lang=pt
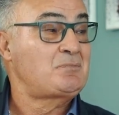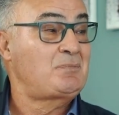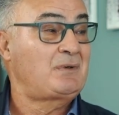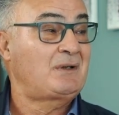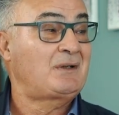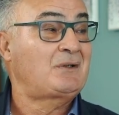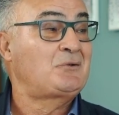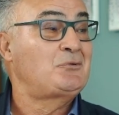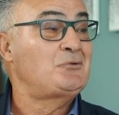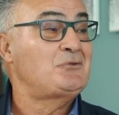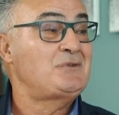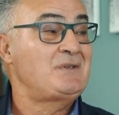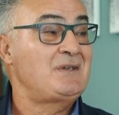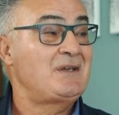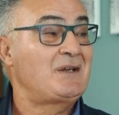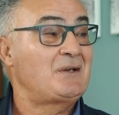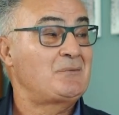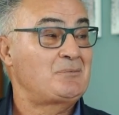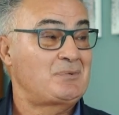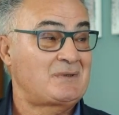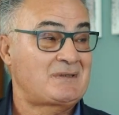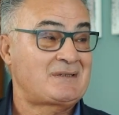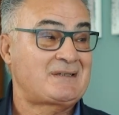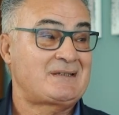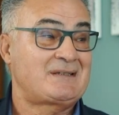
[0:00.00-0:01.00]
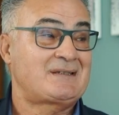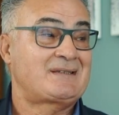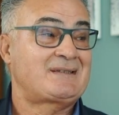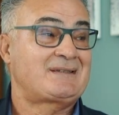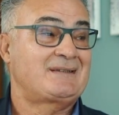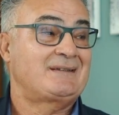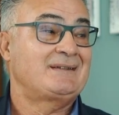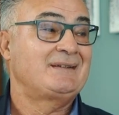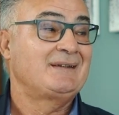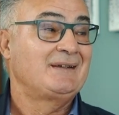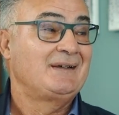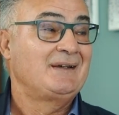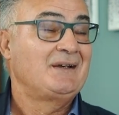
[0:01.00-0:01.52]
para que o dinheiro
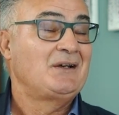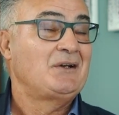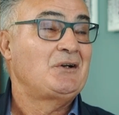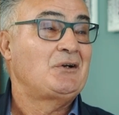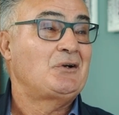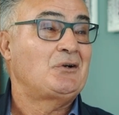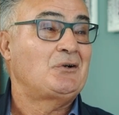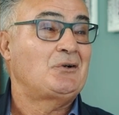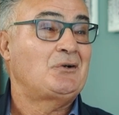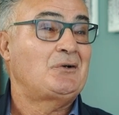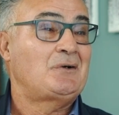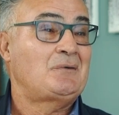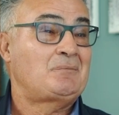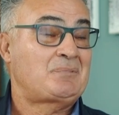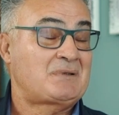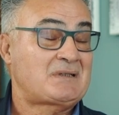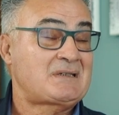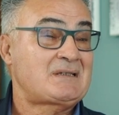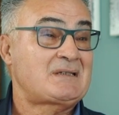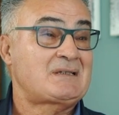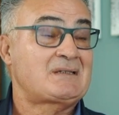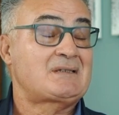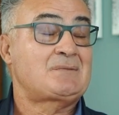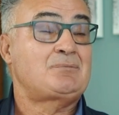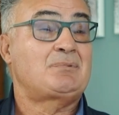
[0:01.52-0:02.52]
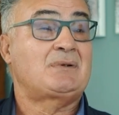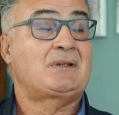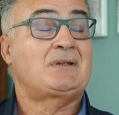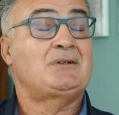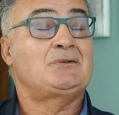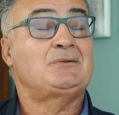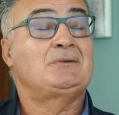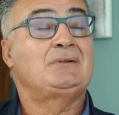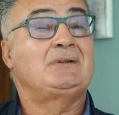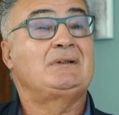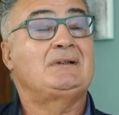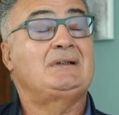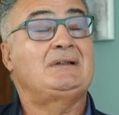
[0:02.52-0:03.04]
aparecesse, aparecesse
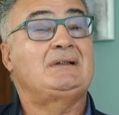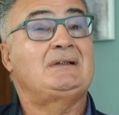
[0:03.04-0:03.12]
perdão.